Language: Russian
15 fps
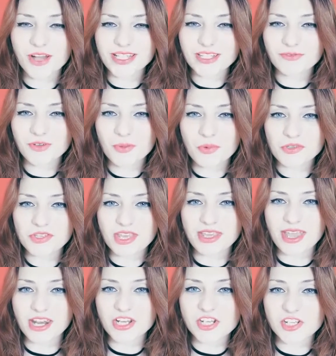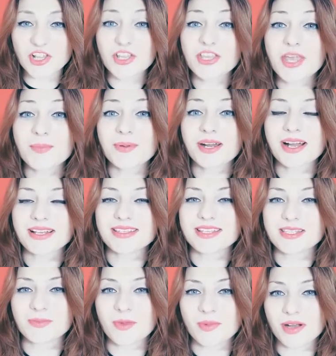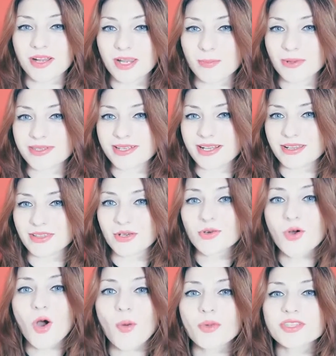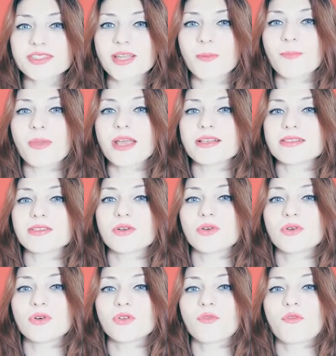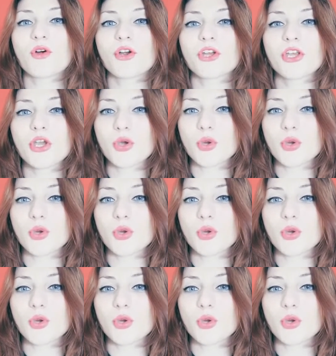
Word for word: В этом выпуске я решила не проходить мимо клипа Селены Гомес на песню Good For